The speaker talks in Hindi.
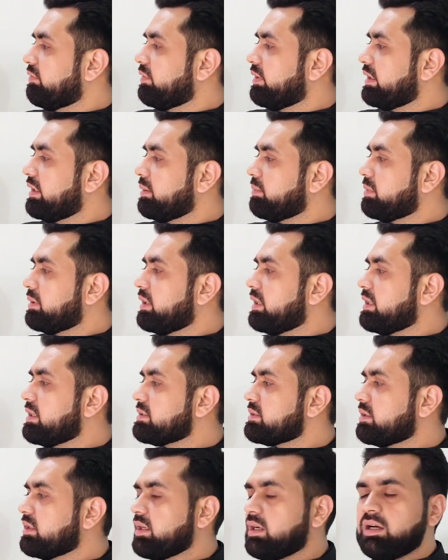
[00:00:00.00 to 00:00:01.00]
वर्टिब्राज
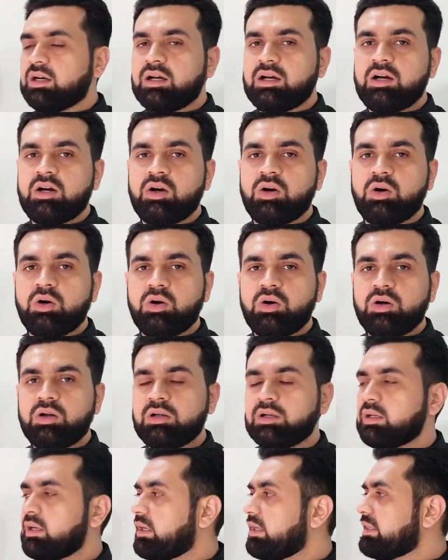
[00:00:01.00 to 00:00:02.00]
का और
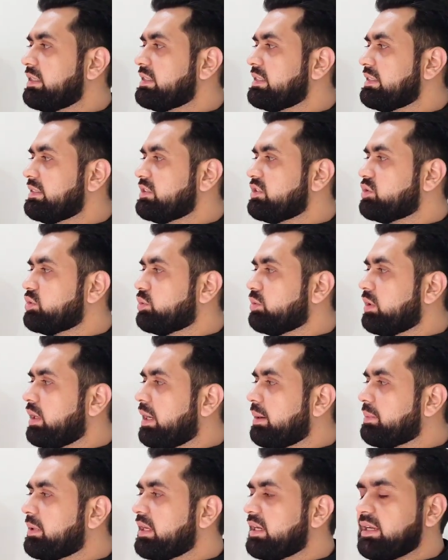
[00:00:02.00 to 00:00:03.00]
जो
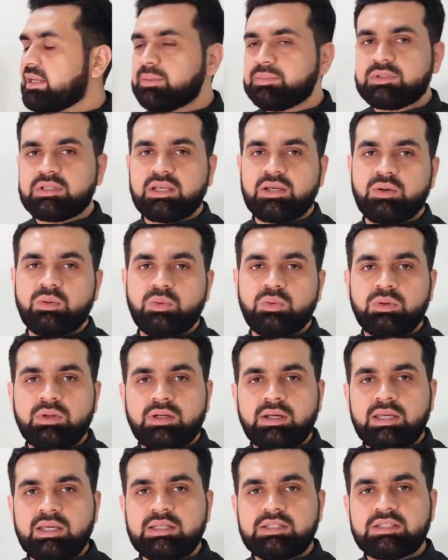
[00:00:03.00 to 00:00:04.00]
आपकी रिब्स हैं
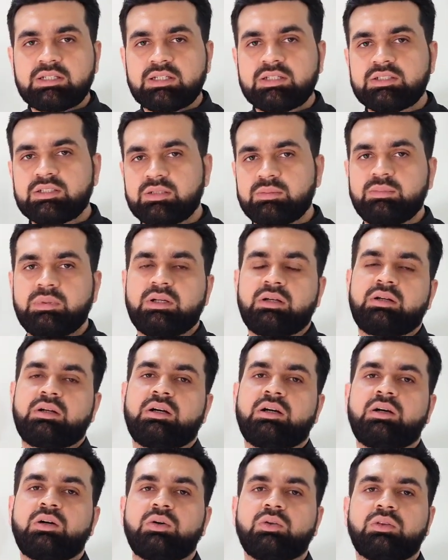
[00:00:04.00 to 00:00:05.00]
उनका एक जंक्शन बन
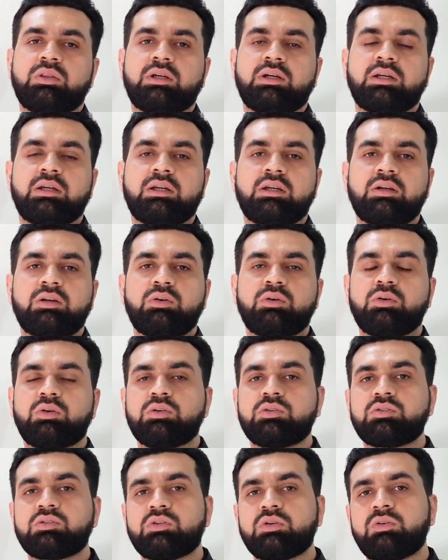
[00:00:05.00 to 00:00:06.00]
रहा होता है
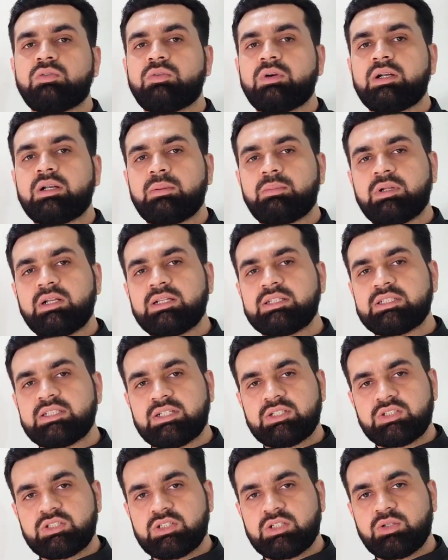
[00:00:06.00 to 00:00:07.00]
कोस्ट्रोवर्टिबल
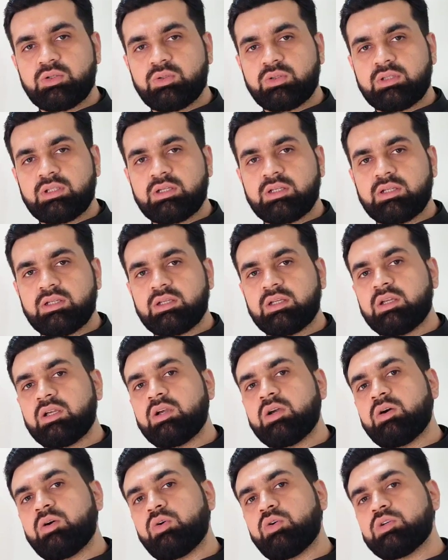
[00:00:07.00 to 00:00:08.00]
जंक्शन होता है
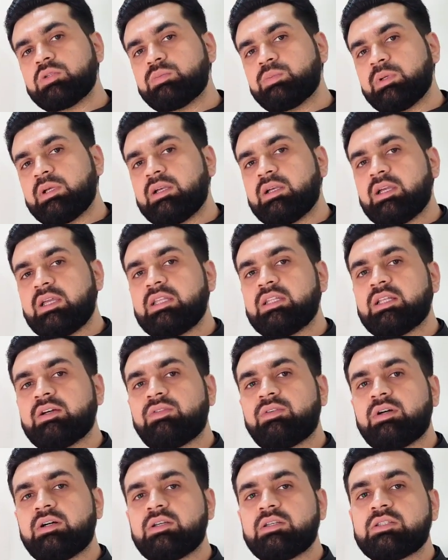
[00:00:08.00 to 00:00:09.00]
उस पर कई
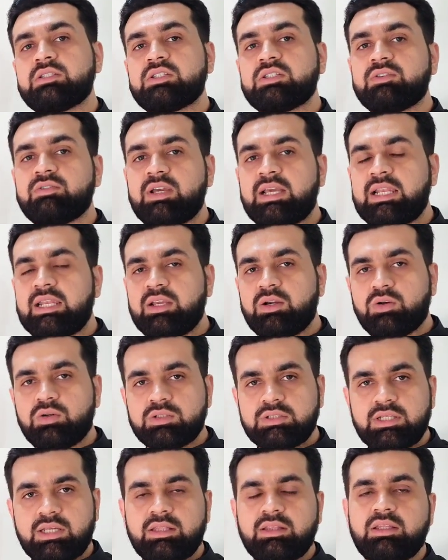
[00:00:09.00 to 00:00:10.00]
दफ़ा स्वेलिंग हो
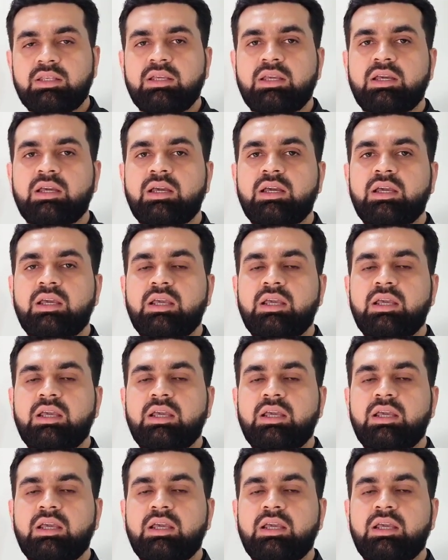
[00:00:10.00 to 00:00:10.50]
जाती है